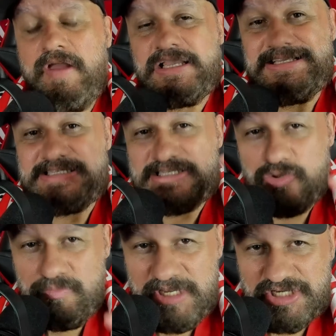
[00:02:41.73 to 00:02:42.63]
E se
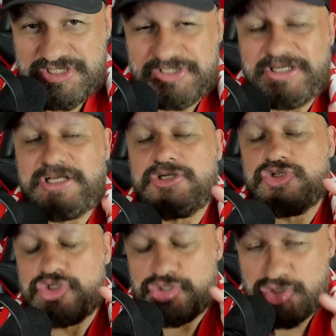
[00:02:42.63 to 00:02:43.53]
o mister
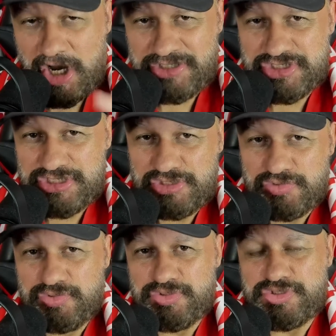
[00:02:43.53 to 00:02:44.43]
Jorge
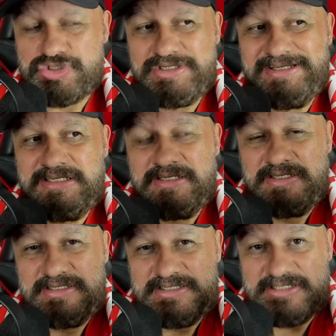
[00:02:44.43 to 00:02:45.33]
Jesus
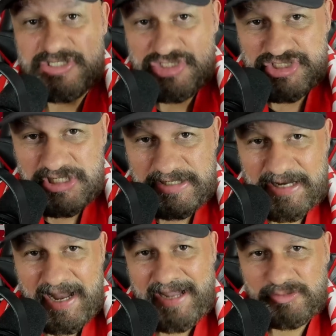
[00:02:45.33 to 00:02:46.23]
se
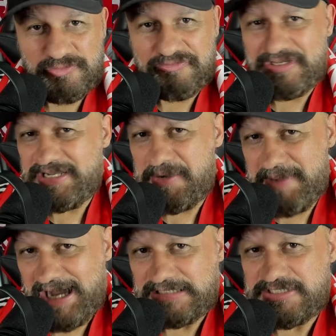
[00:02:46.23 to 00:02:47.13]
desligar do
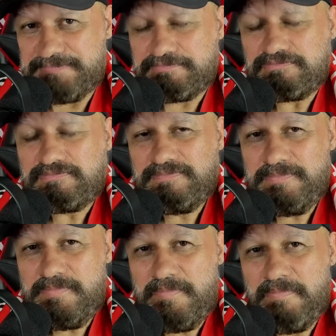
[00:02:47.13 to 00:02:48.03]
Fenerbahçe
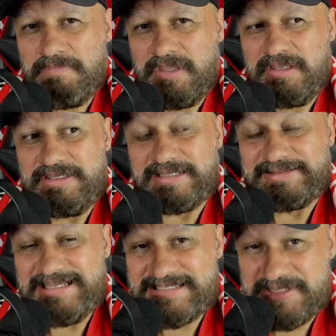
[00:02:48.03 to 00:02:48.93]
e
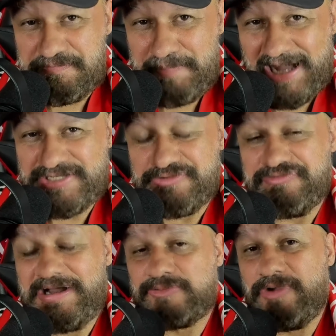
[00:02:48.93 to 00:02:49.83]
antecipar de
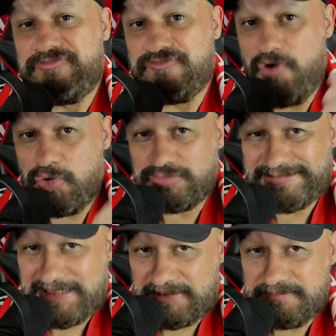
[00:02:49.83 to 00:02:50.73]
fato a
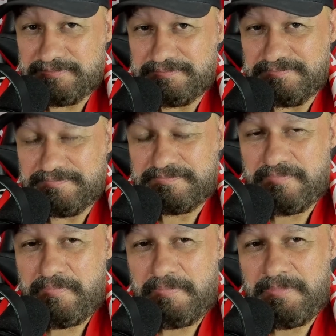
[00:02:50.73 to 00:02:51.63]
volta,
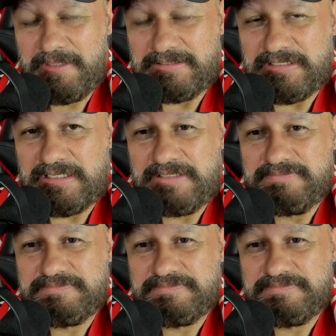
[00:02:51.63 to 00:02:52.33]
né,